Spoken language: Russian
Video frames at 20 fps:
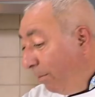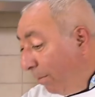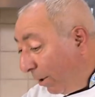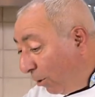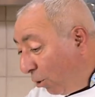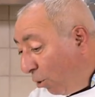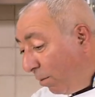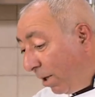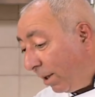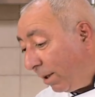
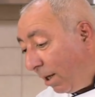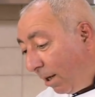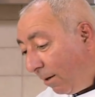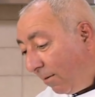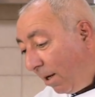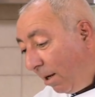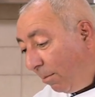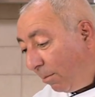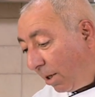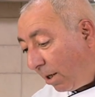Потом
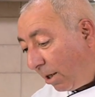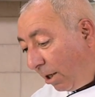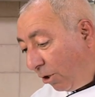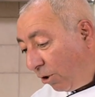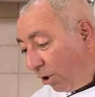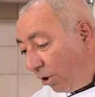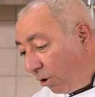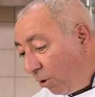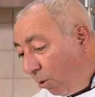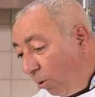открываем
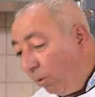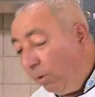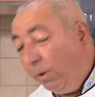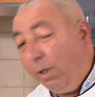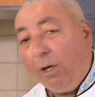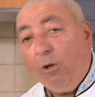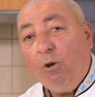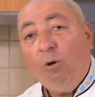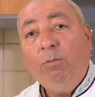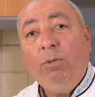крышечку,
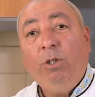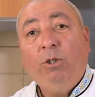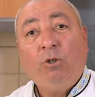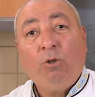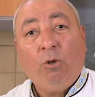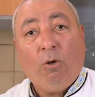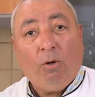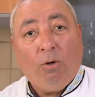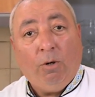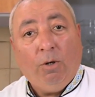даем
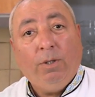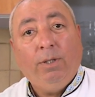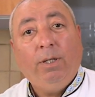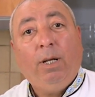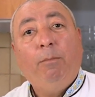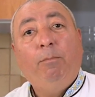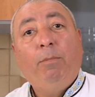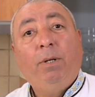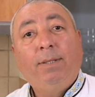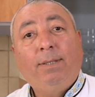еще
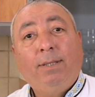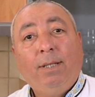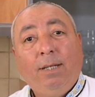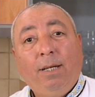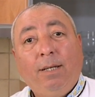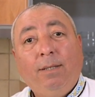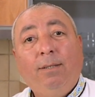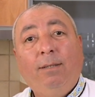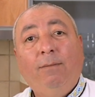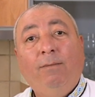на
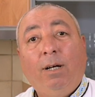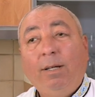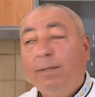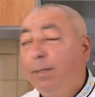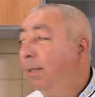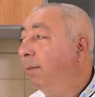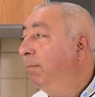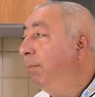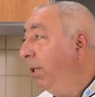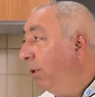постоять
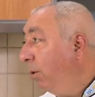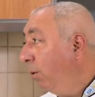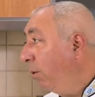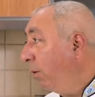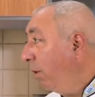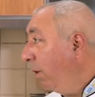20 минут.